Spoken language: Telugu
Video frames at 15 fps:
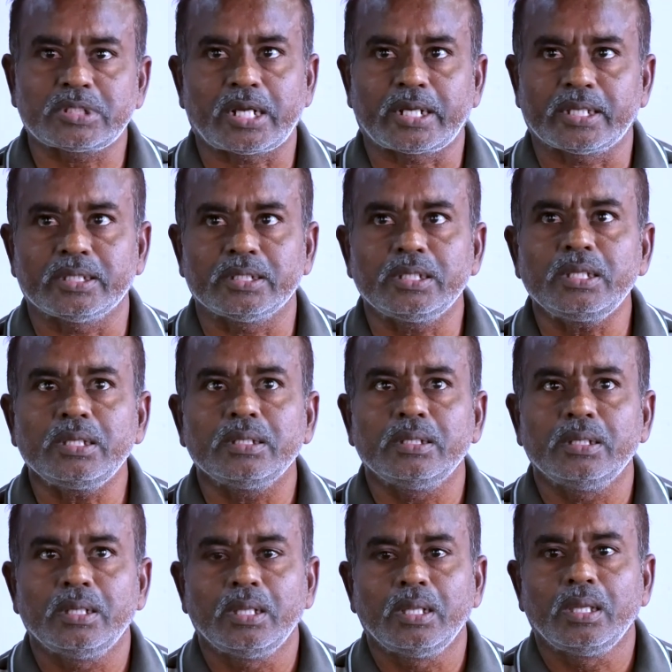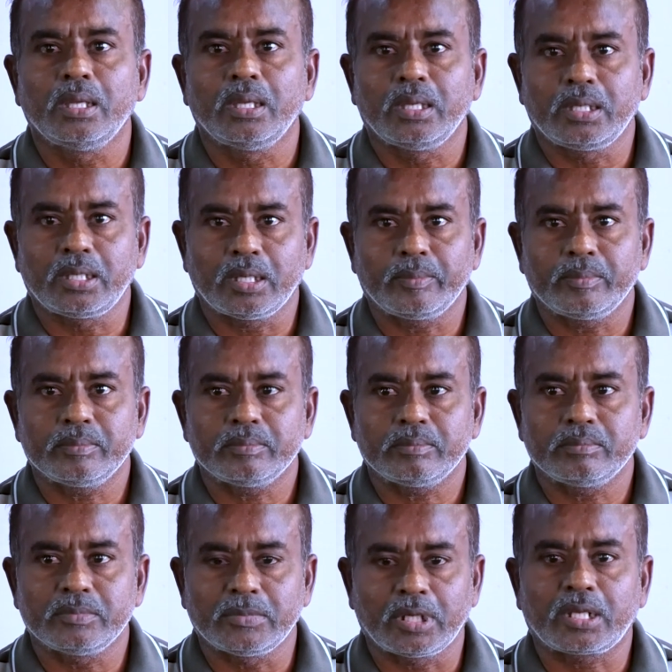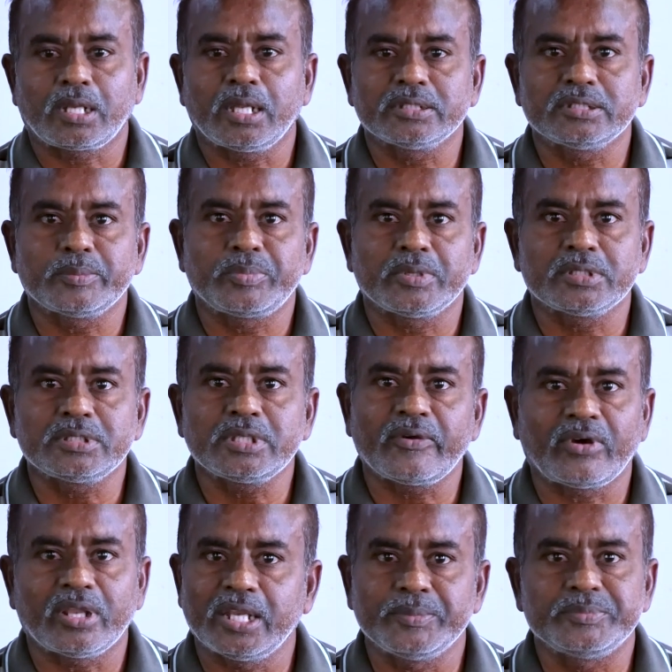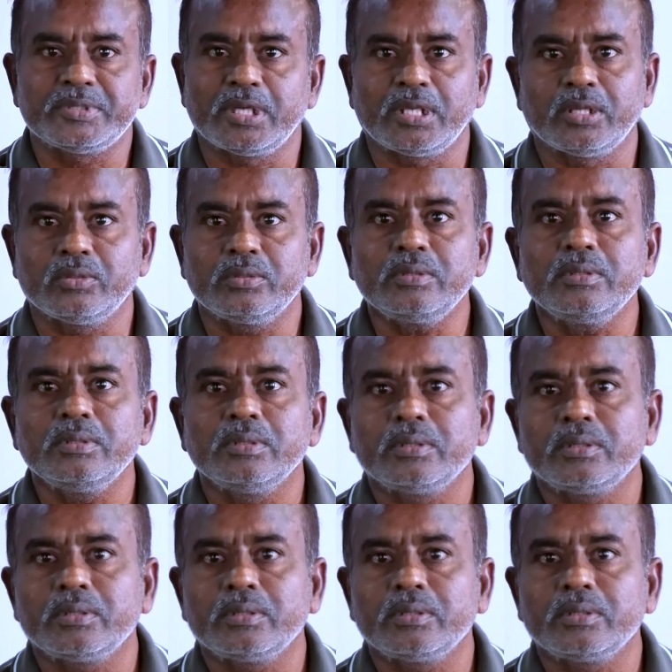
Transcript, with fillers: స్టార్ట్ అయింది ఇక ఎట్లా అని చెప్పేసి ఇక వాళ్ళు ఏం చేయలేదు